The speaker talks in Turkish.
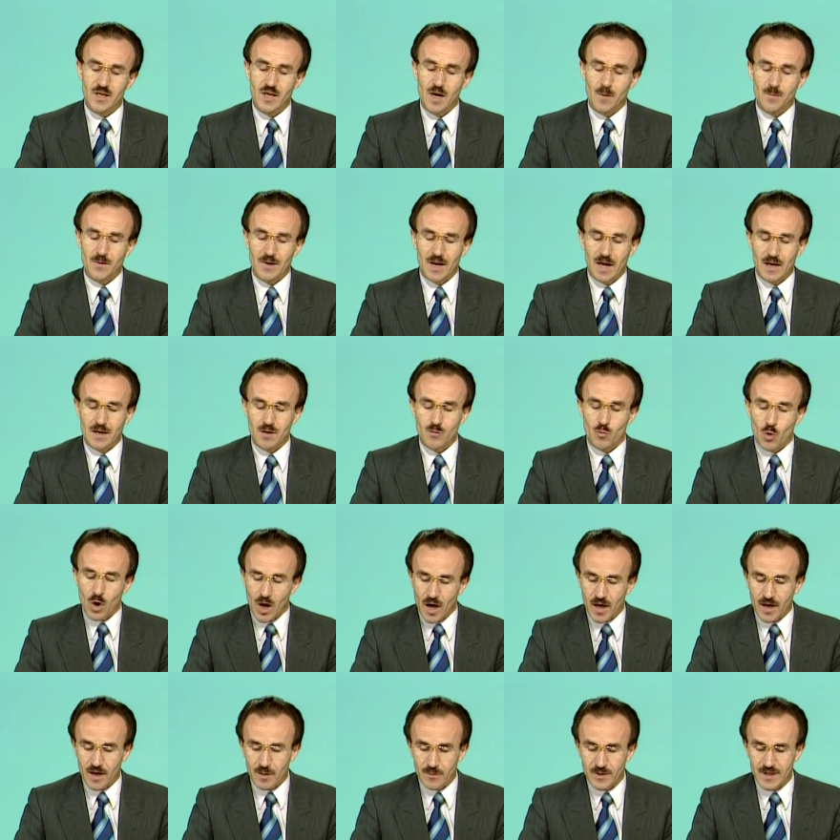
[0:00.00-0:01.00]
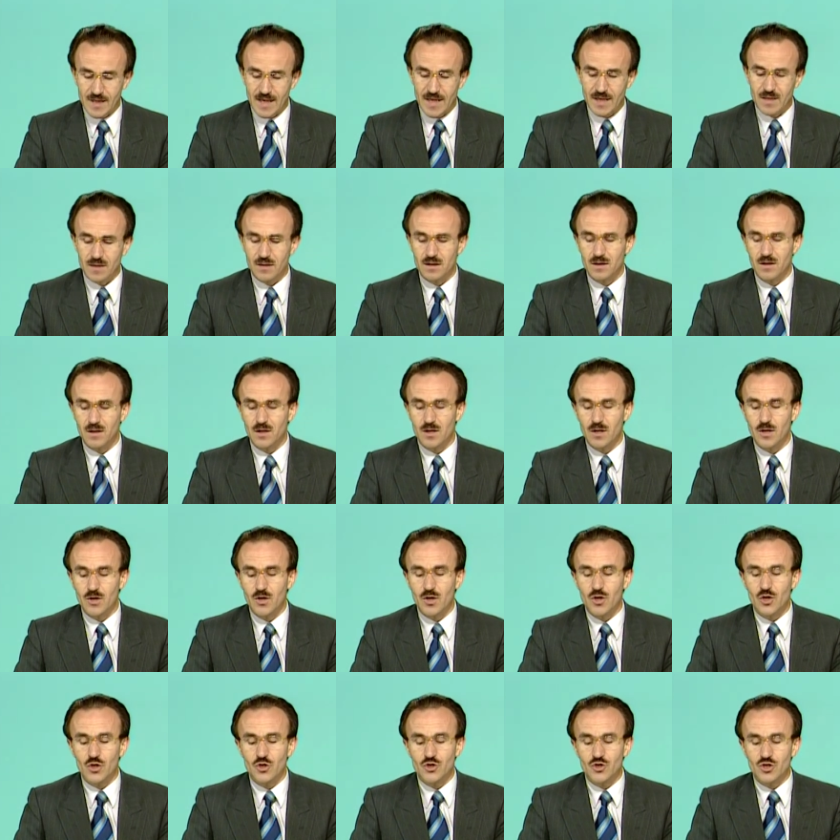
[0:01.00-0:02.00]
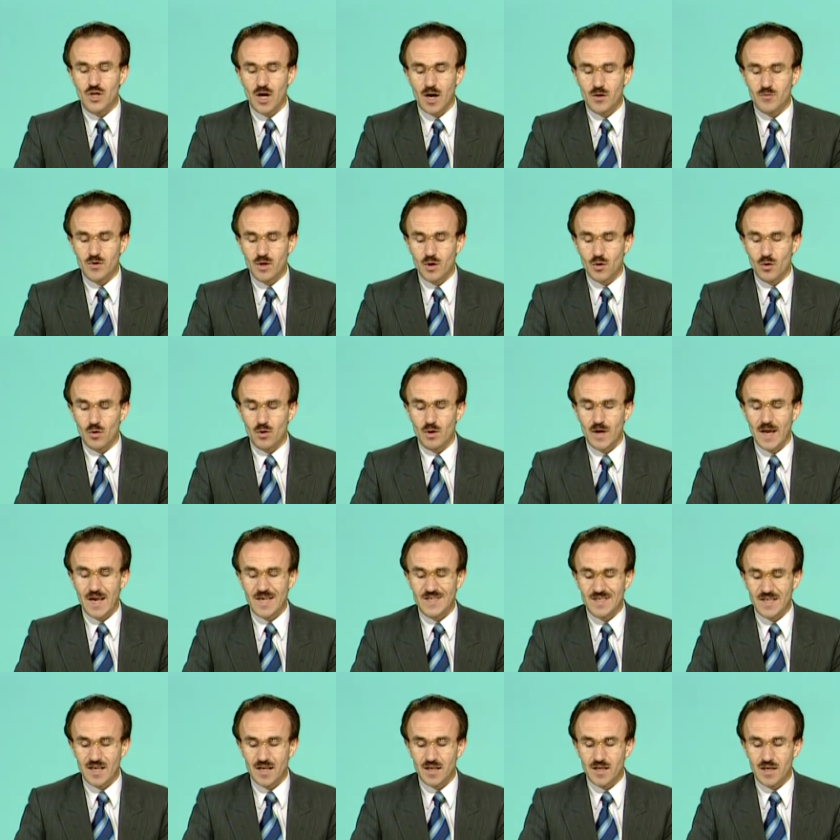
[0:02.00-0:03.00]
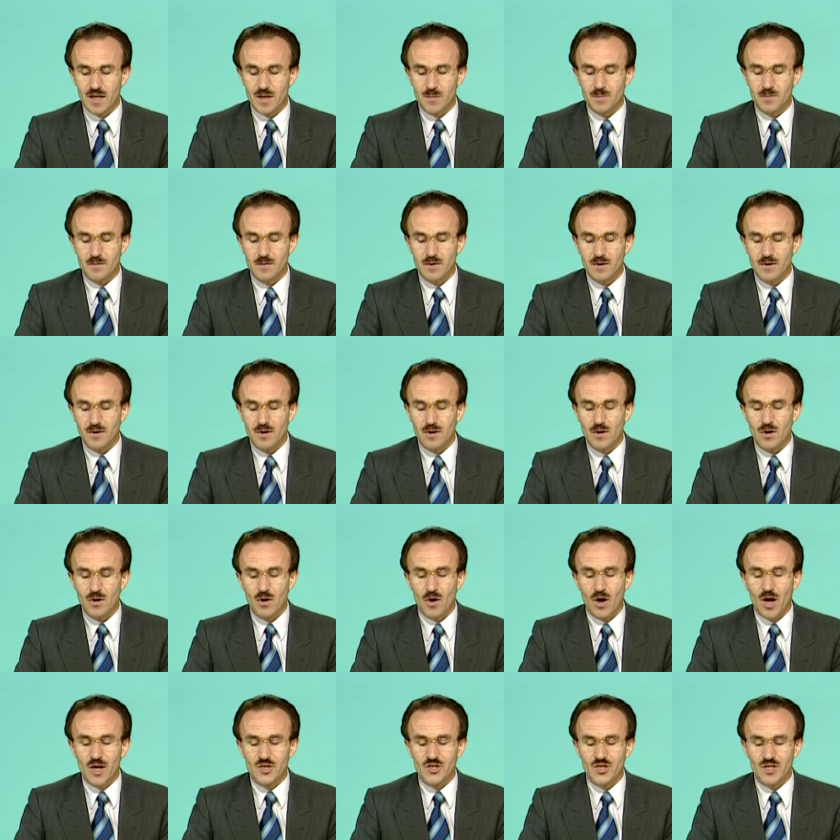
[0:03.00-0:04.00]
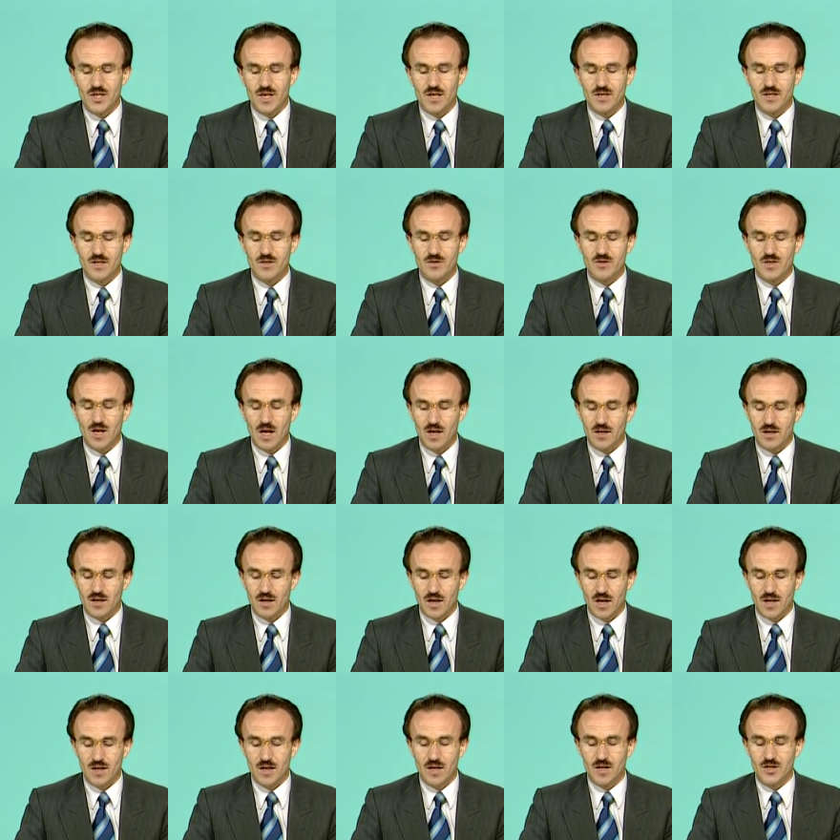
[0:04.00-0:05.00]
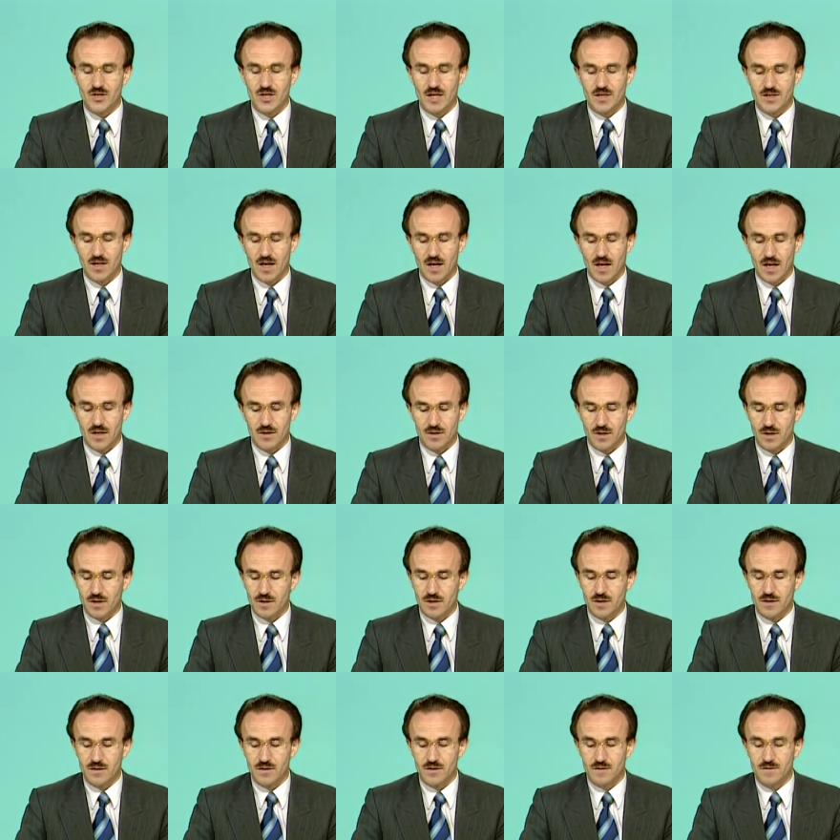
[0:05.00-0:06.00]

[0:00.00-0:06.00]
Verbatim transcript: yapılan muharebede Çavdaroğlu esir edilip aşiretin saldırganları cezalandırıldı.